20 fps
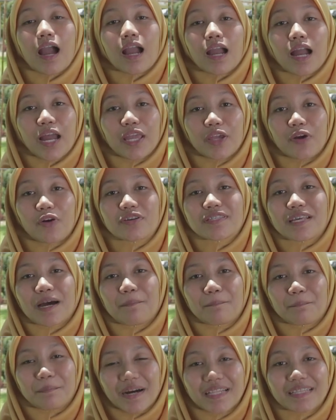Kayuh
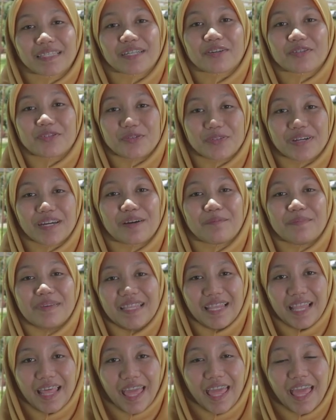sampan ke sungai
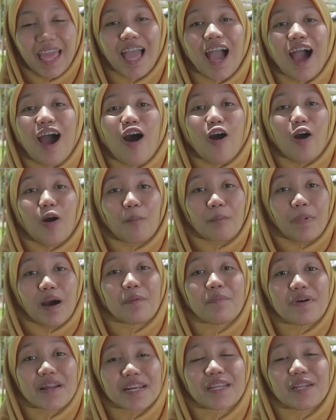bileh,
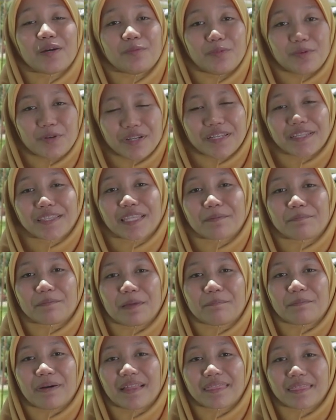ombak berdebur di
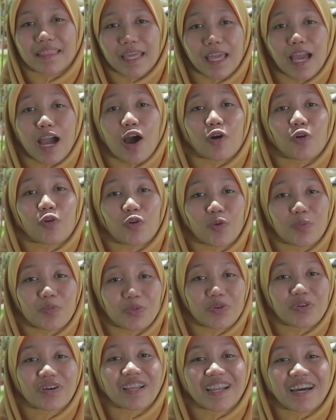tepi pantai,
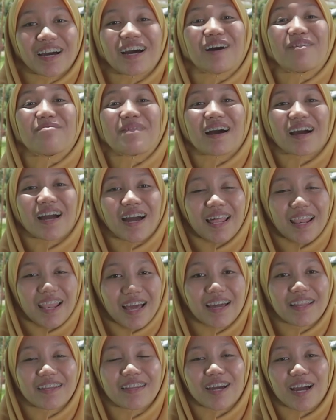kumula
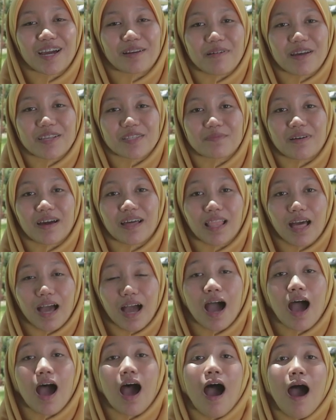makalah dengan
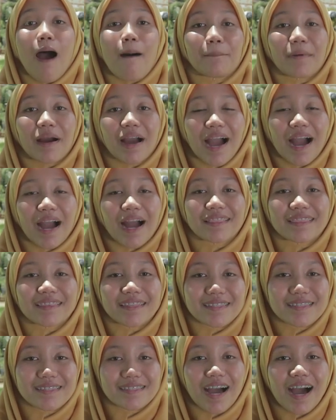basmalah, mengangkat
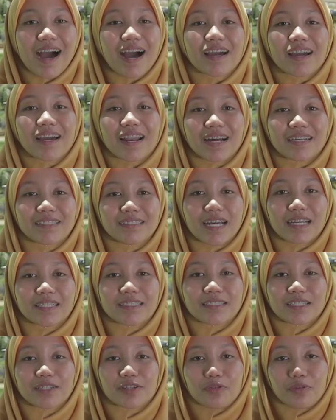kisah
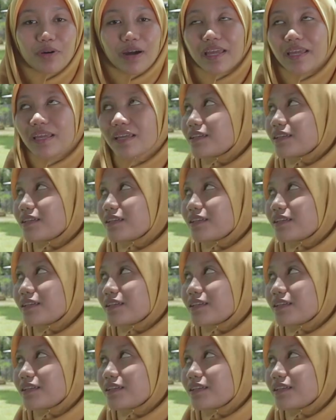kerajaan seruai.